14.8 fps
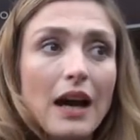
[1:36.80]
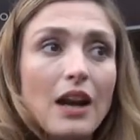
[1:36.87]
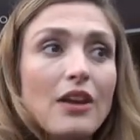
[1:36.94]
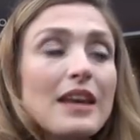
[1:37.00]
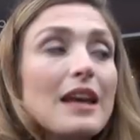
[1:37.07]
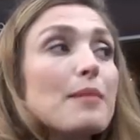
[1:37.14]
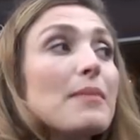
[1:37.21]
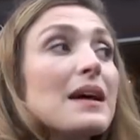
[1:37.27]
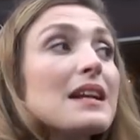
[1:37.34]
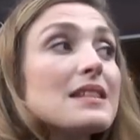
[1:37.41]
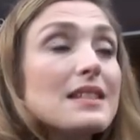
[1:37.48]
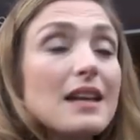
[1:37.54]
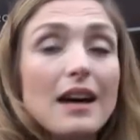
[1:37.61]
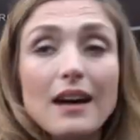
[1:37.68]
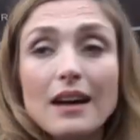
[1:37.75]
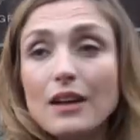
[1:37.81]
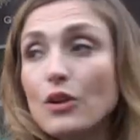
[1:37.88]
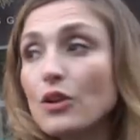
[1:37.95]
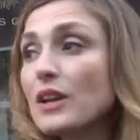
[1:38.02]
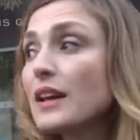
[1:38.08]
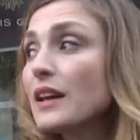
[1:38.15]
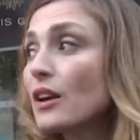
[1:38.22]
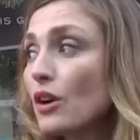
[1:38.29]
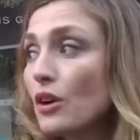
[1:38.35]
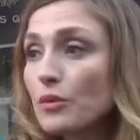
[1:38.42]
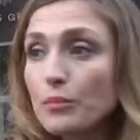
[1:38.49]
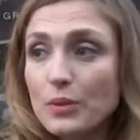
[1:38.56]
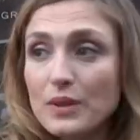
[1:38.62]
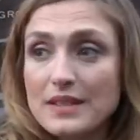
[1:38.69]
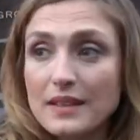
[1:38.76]
Alors il y a le Balzac, le
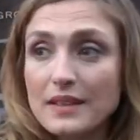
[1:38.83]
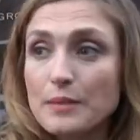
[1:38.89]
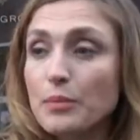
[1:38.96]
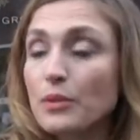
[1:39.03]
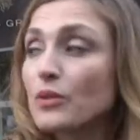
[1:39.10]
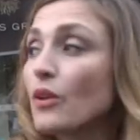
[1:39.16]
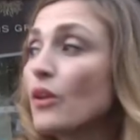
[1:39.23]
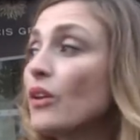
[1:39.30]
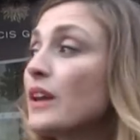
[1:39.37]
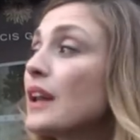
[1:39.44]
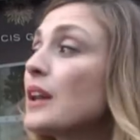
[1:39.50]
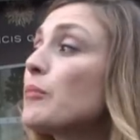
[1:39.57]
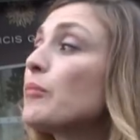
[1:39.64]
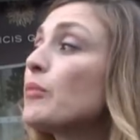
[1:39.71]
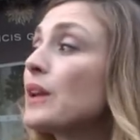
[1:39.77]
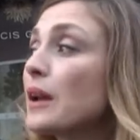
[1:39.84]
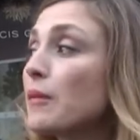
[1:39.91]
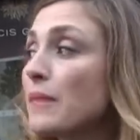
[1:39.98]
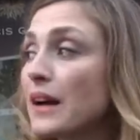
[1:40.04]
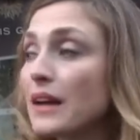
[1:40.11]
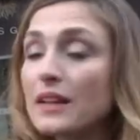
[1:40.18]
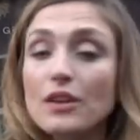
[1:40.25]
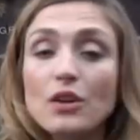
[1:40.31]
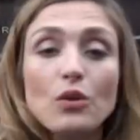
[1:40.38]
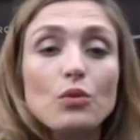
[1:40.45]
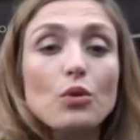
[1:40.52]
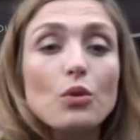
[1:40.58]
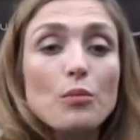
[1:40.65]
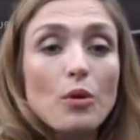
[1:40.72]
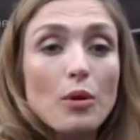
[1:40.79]
Lincoln pour les indépendants, il y a, le Marignan
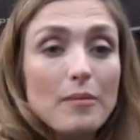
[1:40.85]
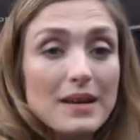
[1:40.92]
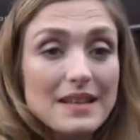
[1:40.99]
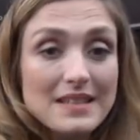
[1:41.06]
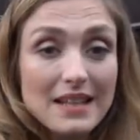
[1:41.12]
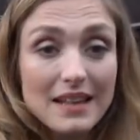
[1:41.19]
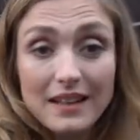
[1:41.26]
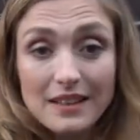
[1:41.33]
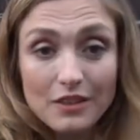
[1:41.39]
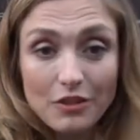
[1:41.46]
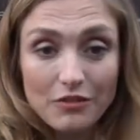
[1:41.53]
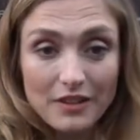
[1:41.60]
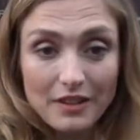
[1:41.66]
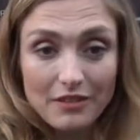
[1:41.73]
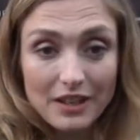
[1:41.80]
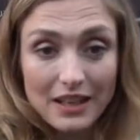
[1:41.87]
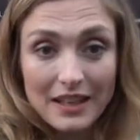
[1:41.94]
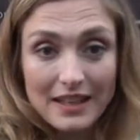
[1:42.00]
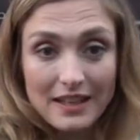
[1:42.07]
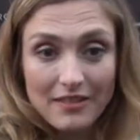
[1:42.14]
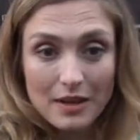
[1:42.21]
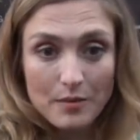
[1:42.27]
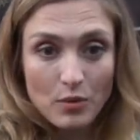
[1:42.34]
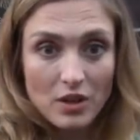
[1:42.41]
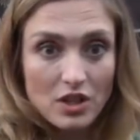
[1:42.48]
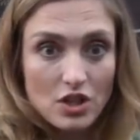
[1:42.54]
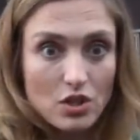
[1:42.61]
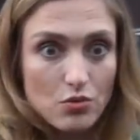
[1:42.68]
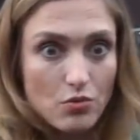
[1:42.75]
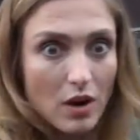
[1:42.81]
au Gaumont Ambassade, enfin voilà, il y a vraiment
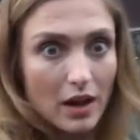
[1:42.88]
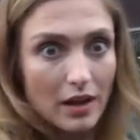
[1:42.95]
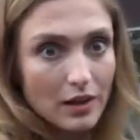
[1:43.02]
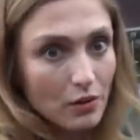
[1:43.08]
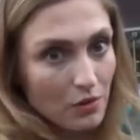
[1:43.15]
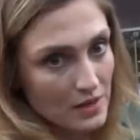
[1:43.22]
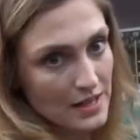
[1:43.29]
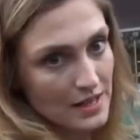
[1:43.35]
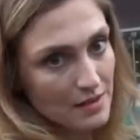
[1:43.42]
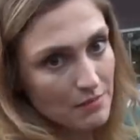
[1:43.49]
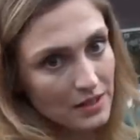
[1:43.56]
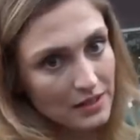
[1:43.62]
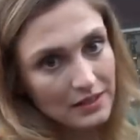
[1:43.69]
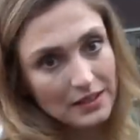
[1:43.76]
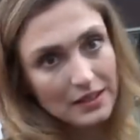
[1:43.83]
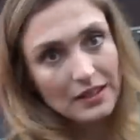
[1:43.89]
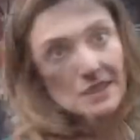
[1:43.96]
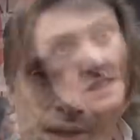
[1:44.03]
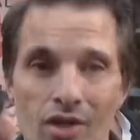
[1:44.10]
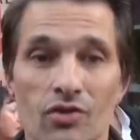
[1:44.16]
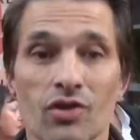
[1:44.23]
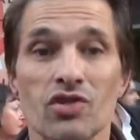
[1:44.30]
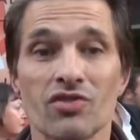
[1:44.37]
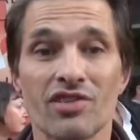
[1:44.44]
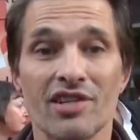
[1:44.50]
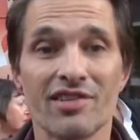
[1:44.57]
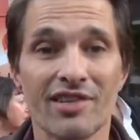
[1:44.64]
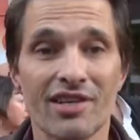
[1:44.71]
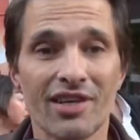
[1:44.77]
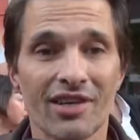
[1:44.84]
un choix incroyable. Sur les
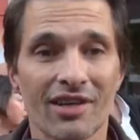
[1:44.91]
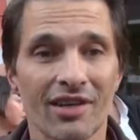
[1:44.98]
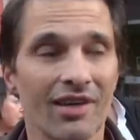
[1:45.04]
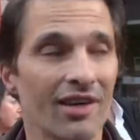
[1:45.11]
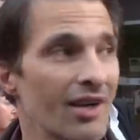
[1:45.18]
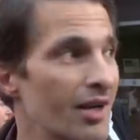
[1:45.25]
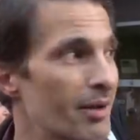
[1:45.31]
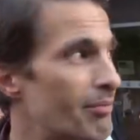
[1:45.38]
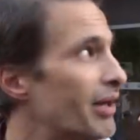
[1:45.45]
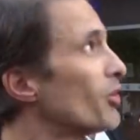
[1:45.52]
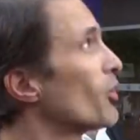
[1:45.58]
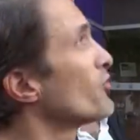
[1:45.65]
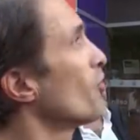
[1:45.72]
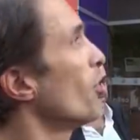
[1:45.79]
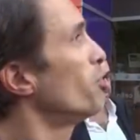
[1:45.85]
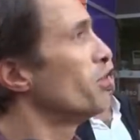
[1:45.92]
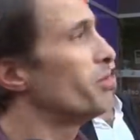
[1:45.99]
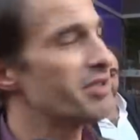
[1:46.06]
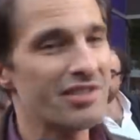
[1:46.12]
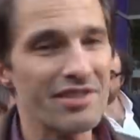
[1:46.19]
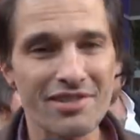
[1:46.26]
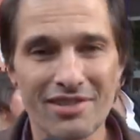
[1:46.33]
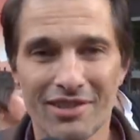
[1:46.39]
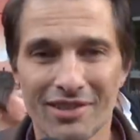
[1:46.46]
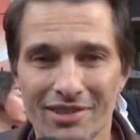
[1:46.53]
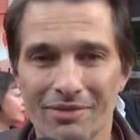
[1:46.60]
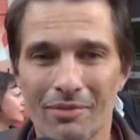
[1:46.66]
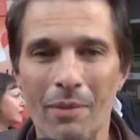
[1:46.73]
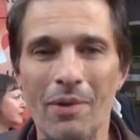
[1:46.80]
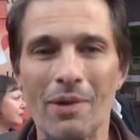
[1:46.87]
Champs-Élysées, Mal Publicis,
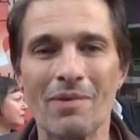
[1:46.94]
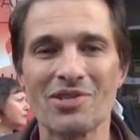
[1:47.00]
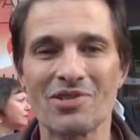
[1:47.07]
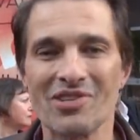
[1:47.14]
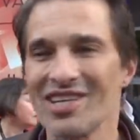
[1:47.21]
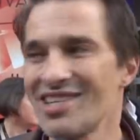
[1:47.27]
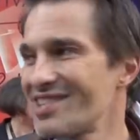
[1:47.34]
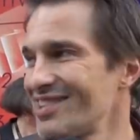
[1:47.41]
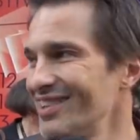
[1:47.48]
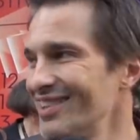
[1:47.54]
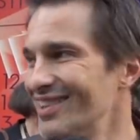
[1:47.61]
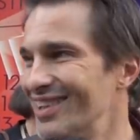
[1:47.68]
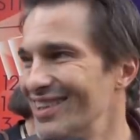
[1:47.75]
on me rappelle ma jeunesse.